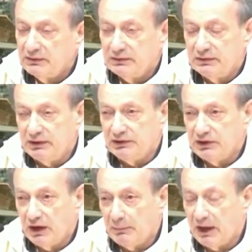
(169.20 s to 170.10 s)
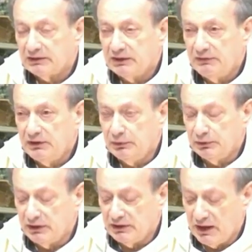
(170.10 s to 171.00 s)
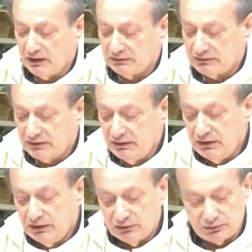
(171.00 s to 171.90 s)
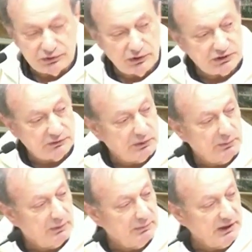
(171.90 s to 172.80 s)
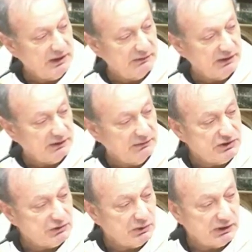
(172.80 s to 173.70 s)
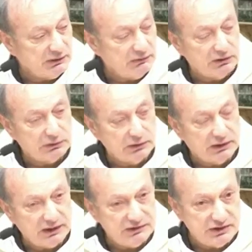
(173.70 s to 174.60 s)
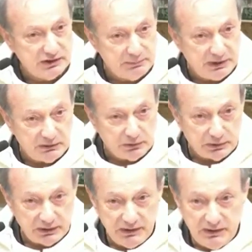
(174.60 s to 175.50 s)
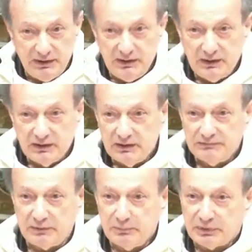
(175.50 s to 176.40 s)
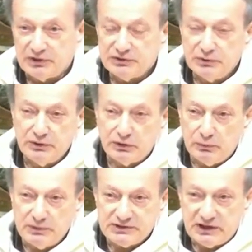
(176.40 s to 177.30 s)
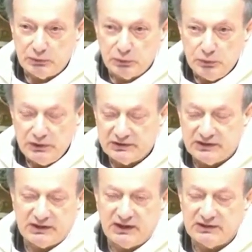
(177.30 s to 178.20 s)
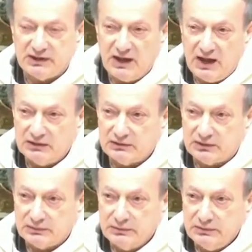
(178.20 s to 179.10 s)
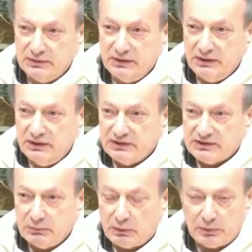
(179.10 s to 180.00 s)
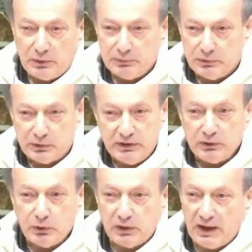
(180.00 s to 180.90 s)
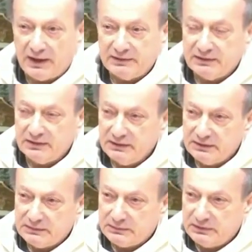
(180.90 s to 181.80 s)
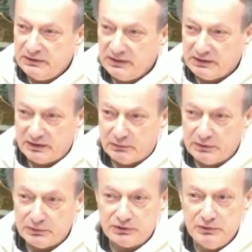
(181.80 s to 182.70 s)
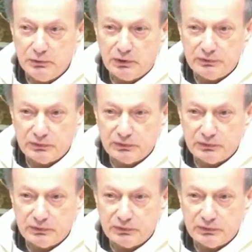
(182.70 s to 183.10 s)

dice amatevi gli uni gli altri. Non so se voi bambini avete visto qualche volta un gregge di pecore, fa impressione come stanno una attaccata all'altra, sembra proprio incollate, ecco, quindi anche quando si muovono